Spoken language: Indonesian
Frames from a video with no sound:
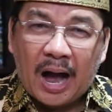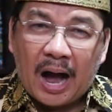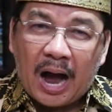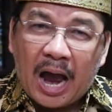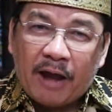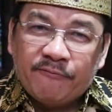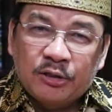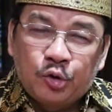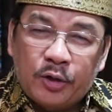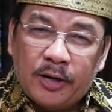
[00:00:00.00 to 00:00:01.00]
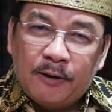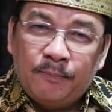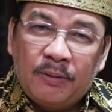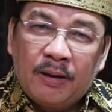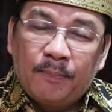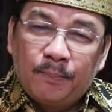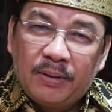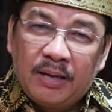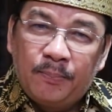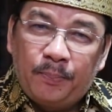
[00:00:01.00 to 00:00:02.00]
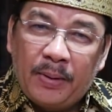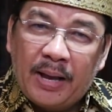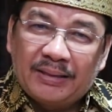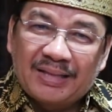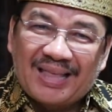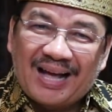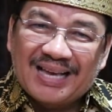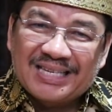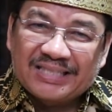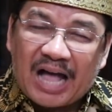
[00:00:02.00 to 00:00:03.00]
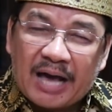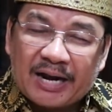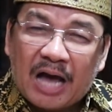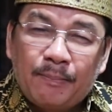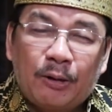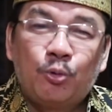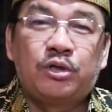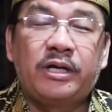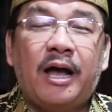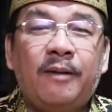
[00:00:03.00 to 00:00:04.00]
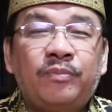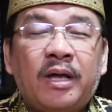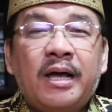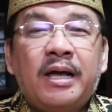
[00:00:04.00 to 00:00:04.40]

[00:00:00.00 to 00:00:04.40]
I have a dream, mimpi tentang kesetaraan manusia,